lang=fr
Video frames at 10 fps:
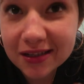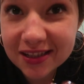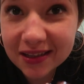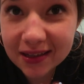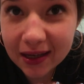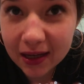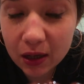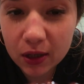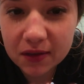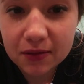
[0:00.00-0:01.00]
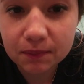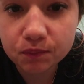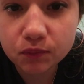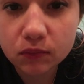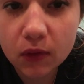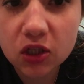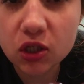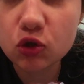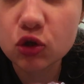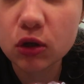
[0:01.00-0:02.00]
j'ai des cacahuètes, j'ai
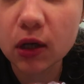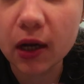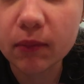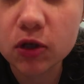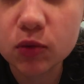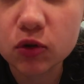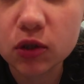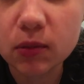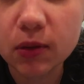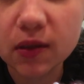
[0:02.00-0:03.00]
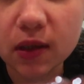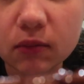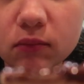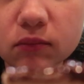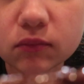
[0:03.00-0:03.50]
du chocolat. Je me suis dit, bah tiens,